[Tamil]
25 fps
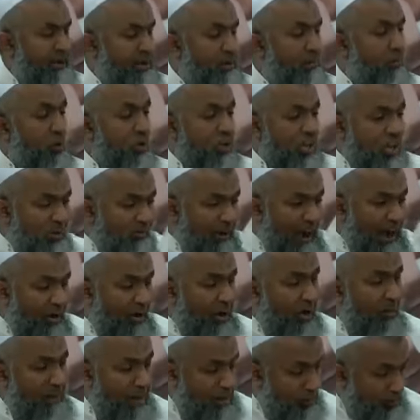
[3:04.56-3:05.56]
வேண்டும் உயிர்
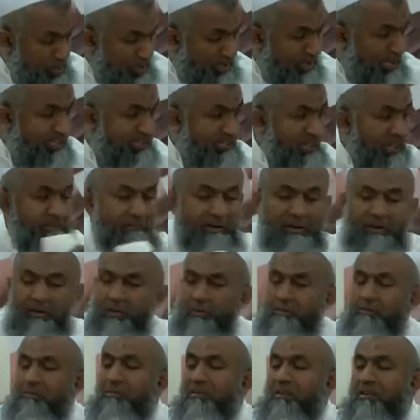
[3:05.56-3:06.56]
வாழோலமா குடிக்கத்தான்
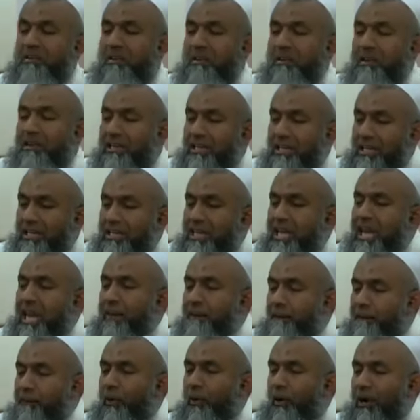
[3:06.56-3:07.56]
வேண்டும் இதே
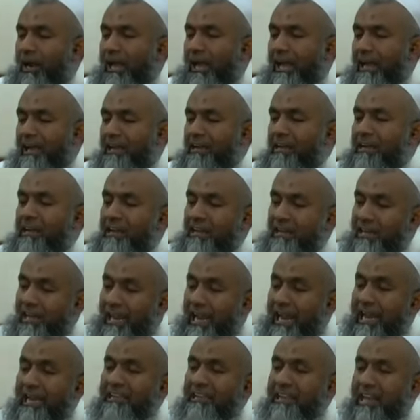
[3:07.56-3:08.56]
போல
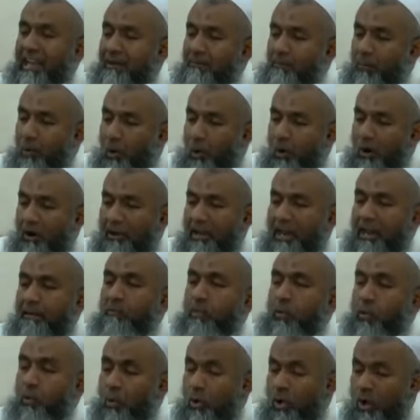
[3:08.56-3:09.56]
ஏண்டேம் உங்களுடைய
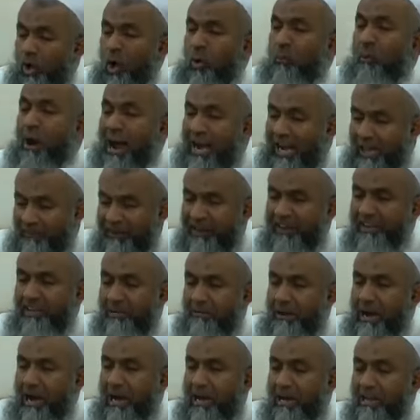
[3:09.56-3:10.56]
ரூகு வாழ
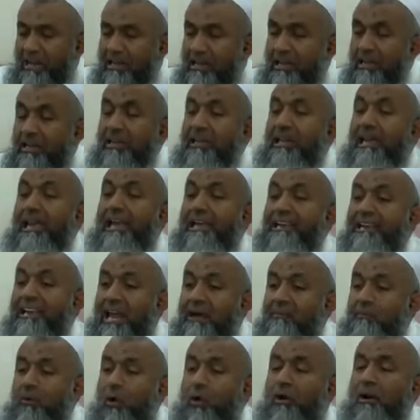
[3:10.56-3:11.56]
வேண்டுமா
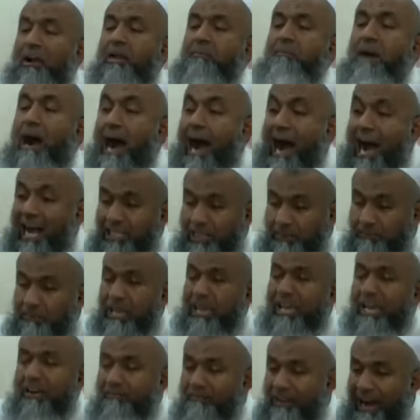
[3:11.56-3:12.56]
ஏண்டே உங்களுடைய
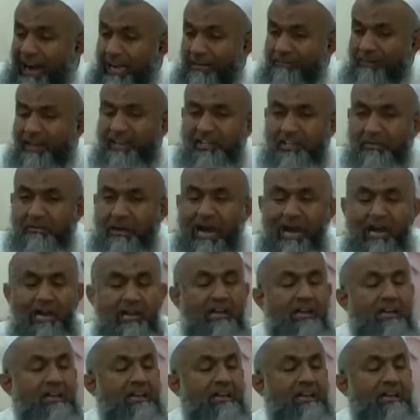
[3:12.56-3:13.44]
ஆத்மீகம் வாழ வேண்டுமா